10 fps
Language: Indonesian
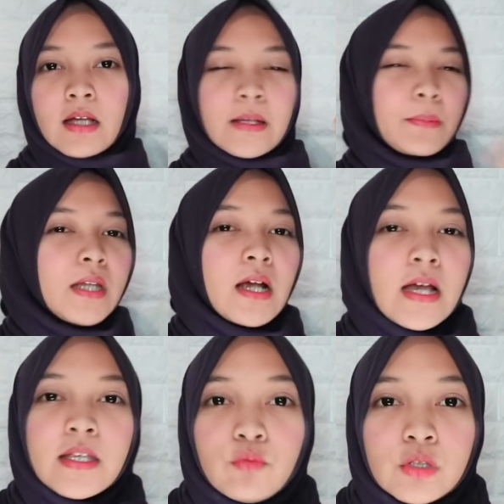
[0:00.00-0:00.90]
tapi dia
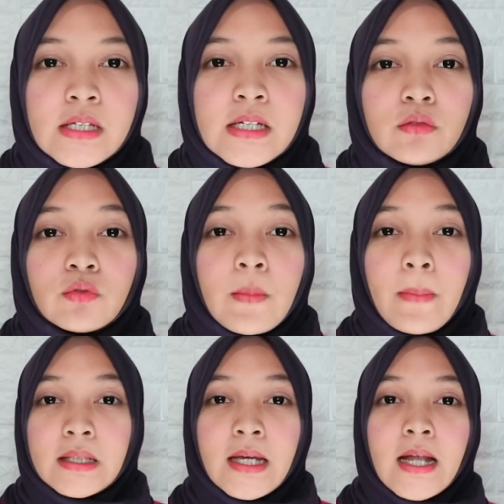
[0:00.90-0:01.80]
nggak nyebutin itu tuh di
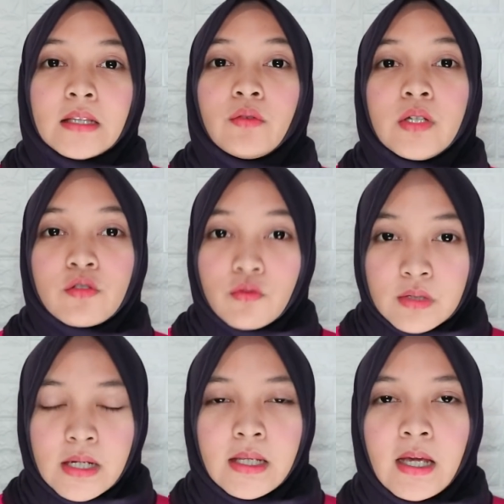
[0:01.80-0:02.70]
PTN atau di
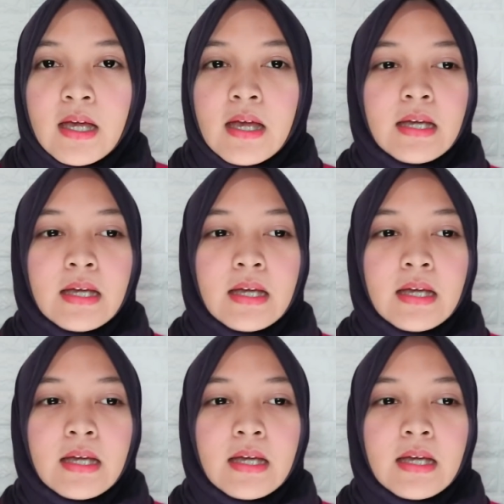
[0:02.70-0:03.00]
jurusannya.